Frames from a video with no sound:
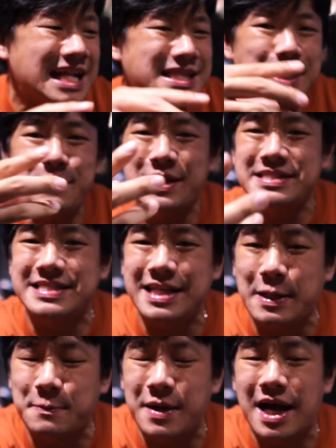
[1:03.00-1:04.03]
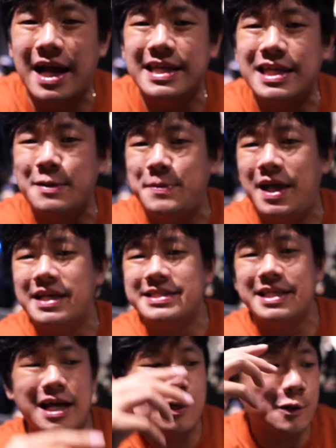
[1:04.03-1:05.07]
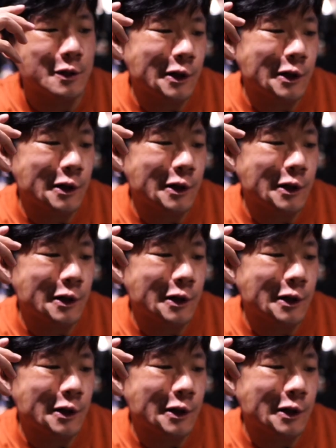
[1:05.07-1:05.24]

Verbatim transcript: anti mainstream. Makanya biasa